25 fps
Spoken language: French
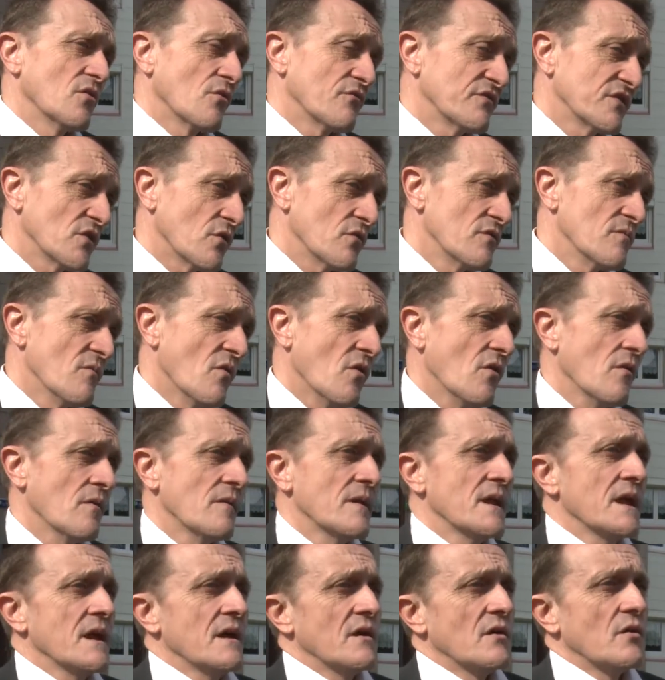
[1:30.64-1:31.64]
l'environnement.
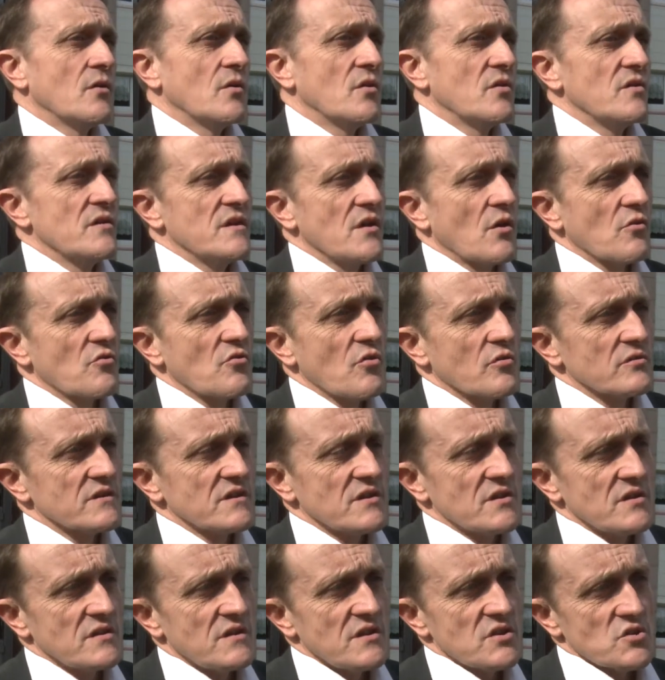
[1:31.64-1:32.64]
Il y a encore
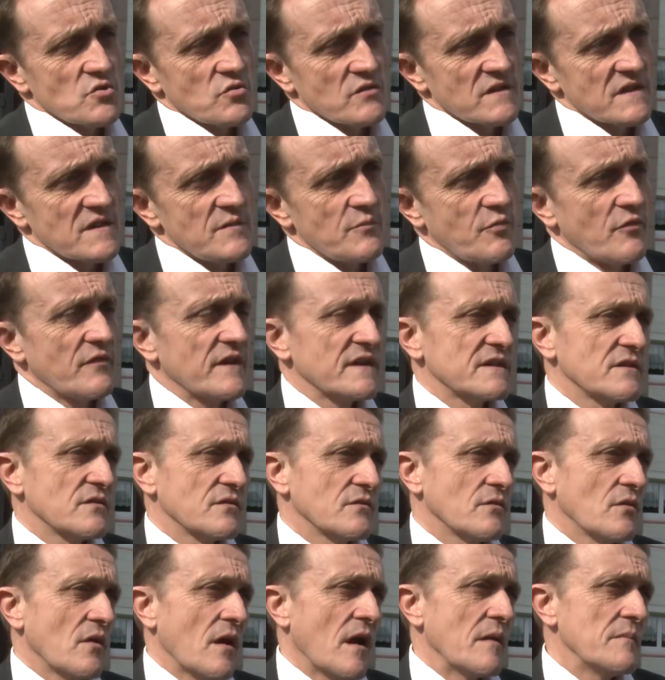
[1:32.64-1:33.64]
des choses qui peuvent
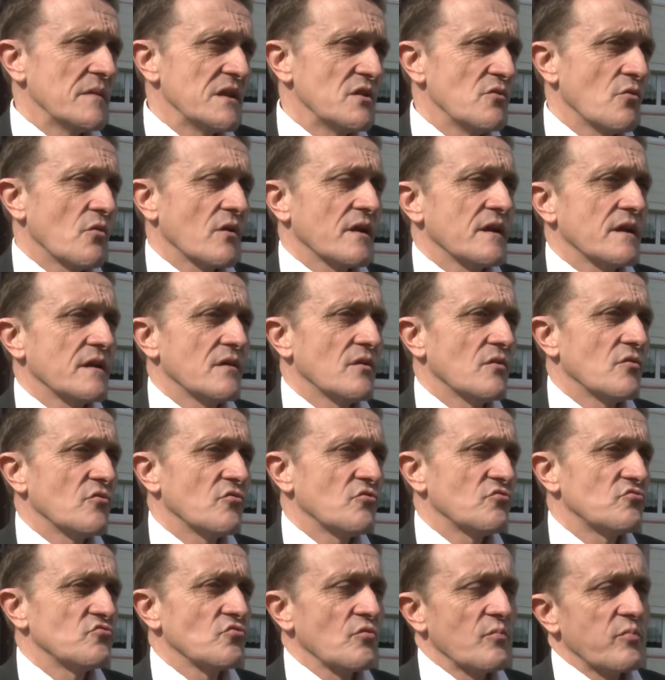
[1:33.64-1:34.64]
être améliorer
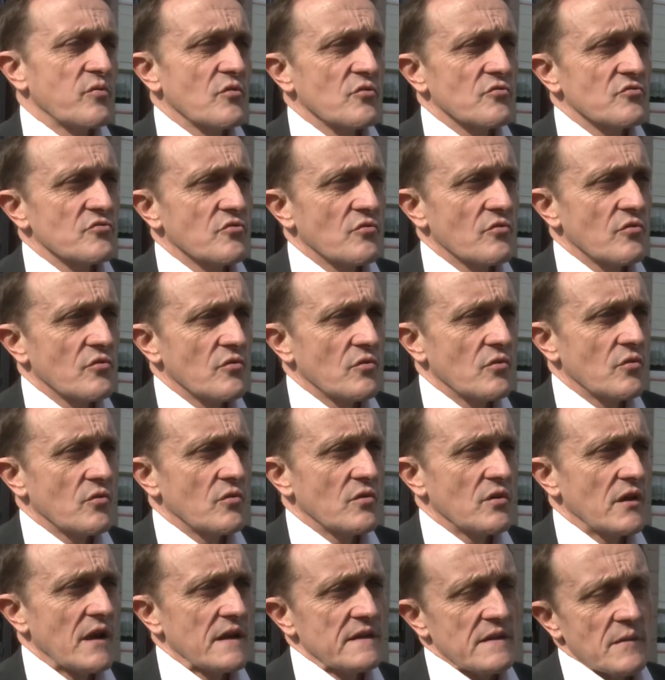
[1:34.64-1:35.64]
euh, sur le plan
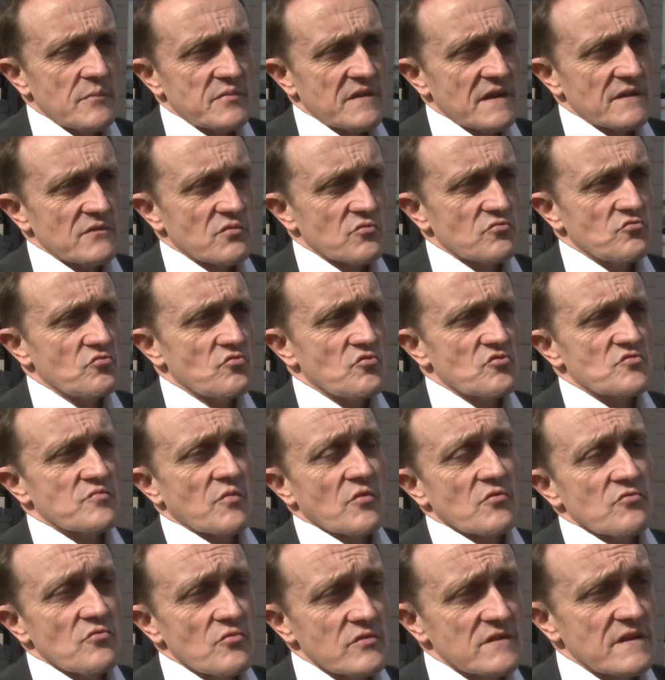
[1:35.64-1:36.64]
de l'adaptation du
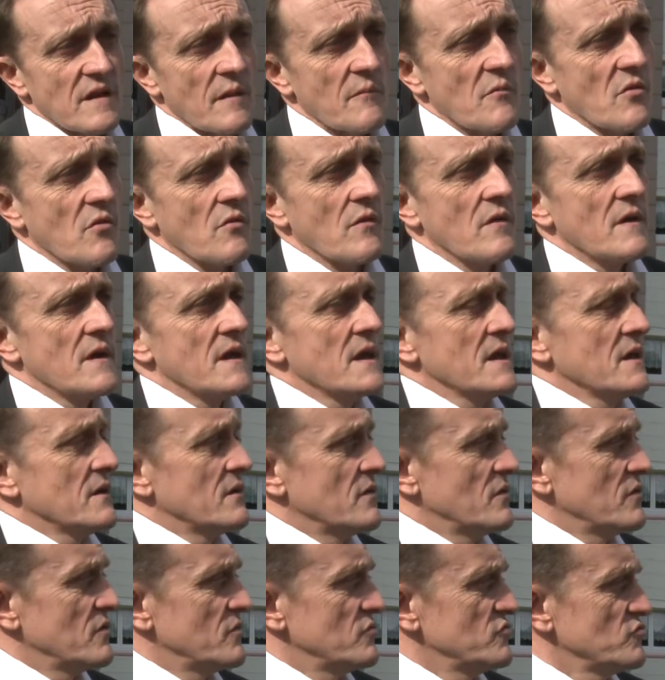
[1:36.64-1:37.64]
logement, notamment
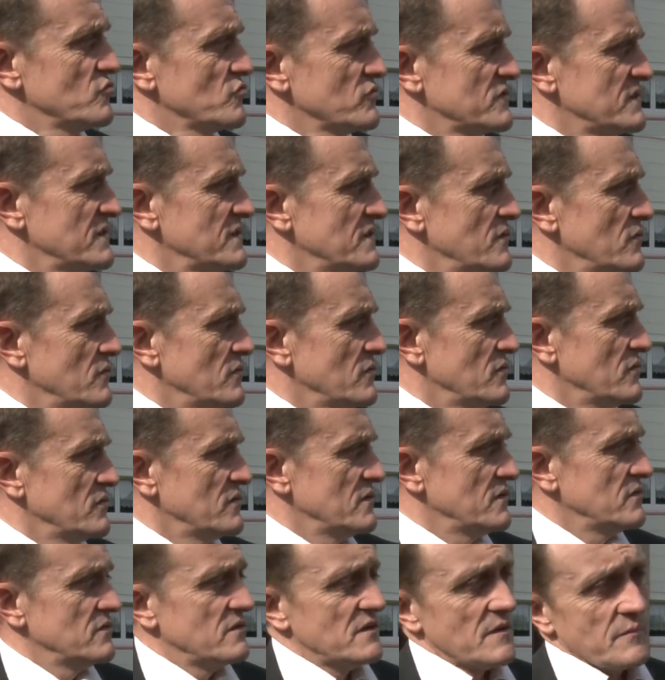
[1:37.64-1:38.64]
euh, du côté des
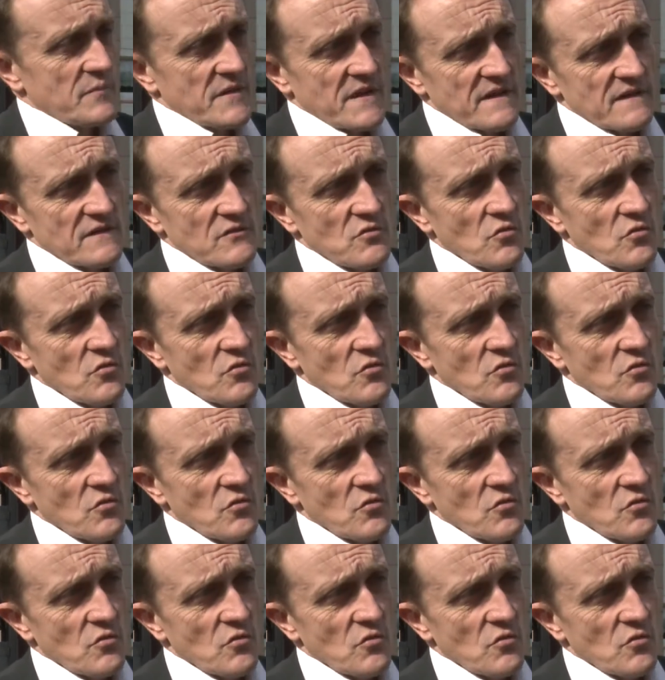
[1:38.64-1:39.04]
pièces